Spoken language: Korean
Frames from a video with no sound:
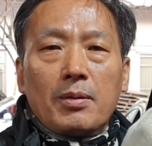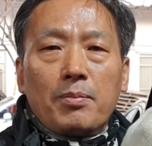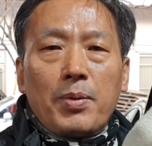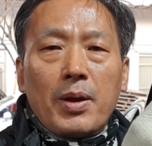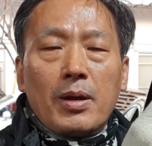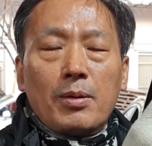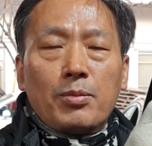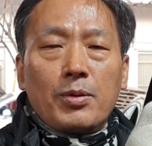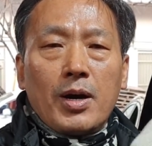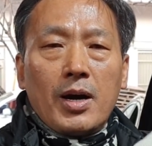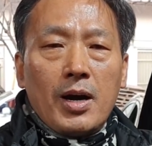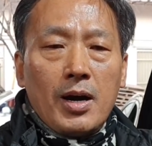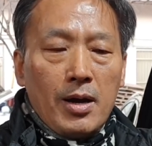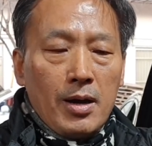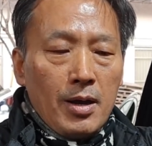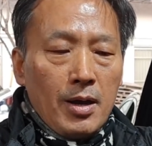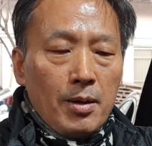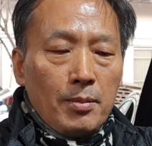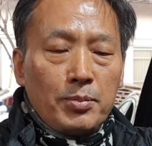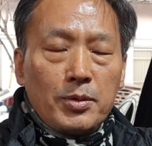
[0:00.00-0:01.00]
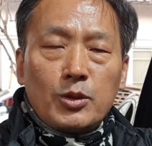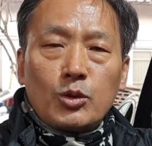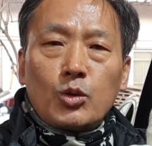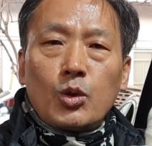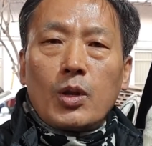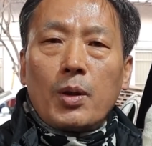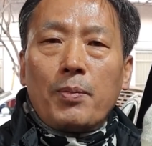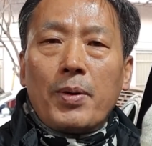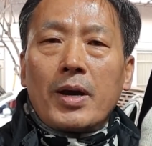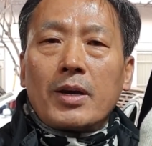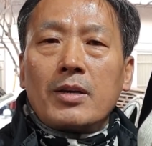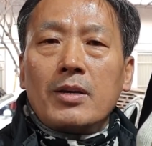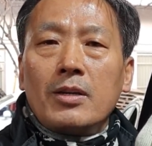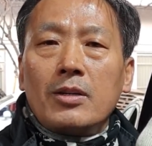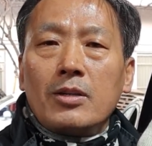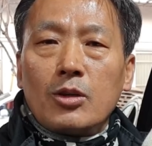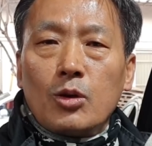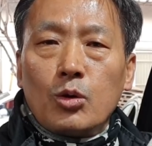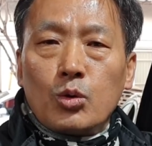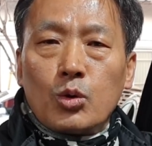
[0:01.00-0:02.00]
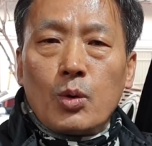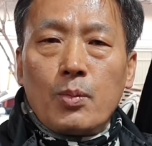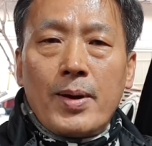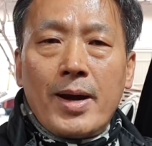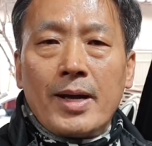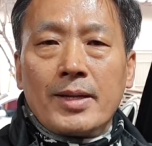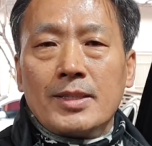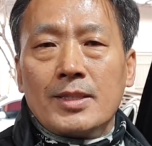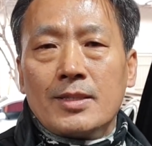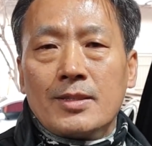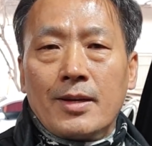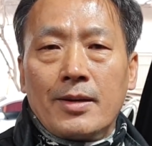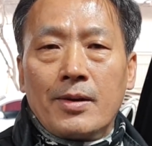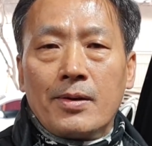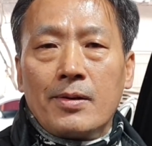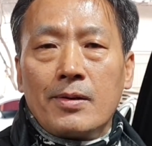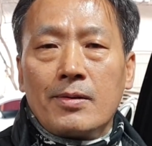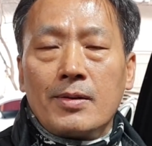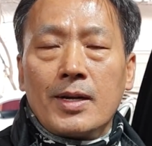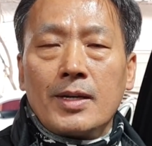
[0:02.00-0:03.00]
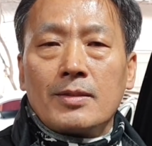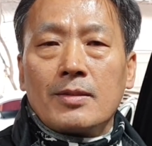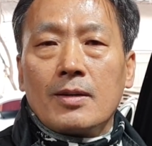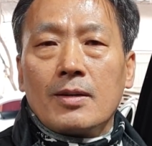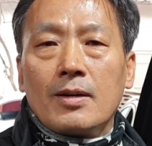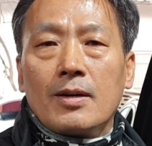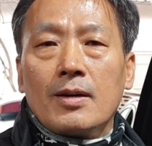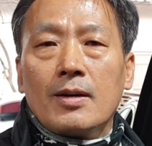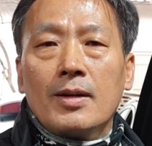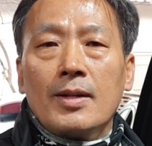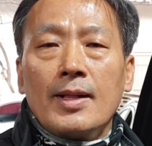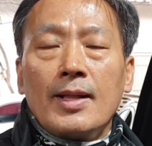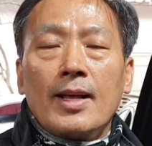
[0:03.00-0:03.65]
밸브가 피스톤에 박혀 경우도 많이 있어요 그래서